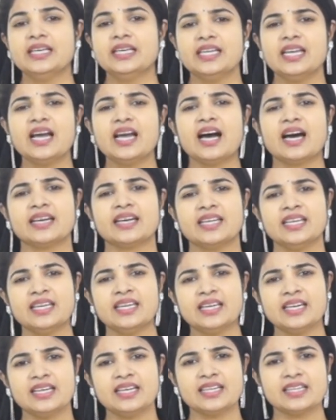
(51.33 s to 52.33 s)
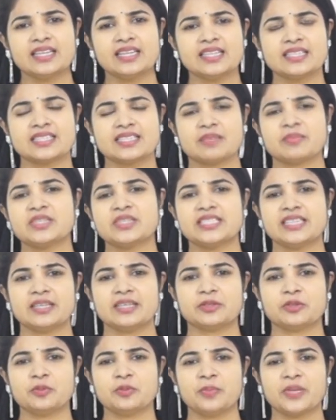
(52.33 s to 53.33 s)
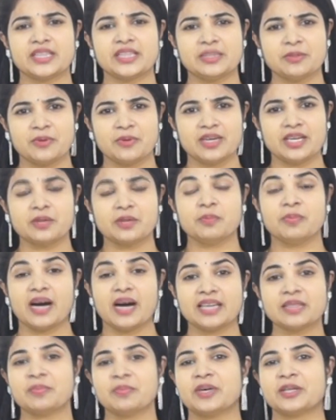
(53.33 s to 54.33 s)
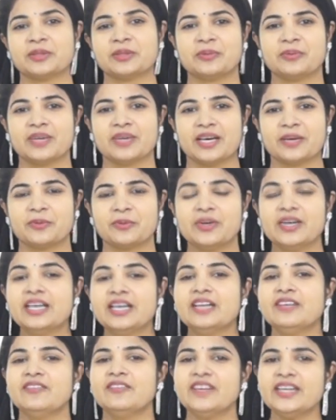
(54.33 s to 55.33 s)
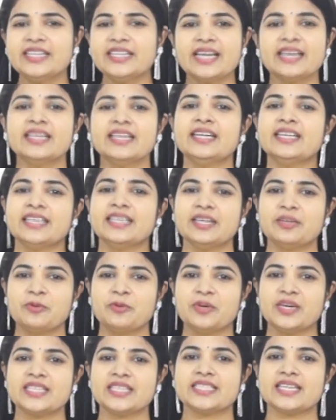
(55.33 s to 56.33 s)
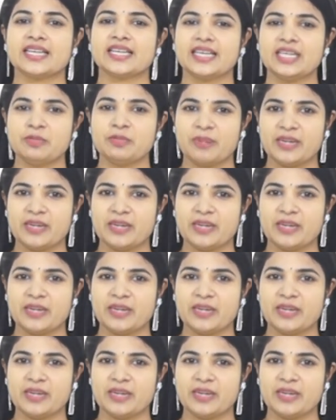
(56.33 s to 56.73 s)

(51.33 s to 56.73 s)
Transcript: ఇలా అనేక రకాల సమస్యలతో ప్రతి ఒక్కరూ బాధపడుతూ ఉన్నారు వీటన్నిటికీ కూడా చక్కని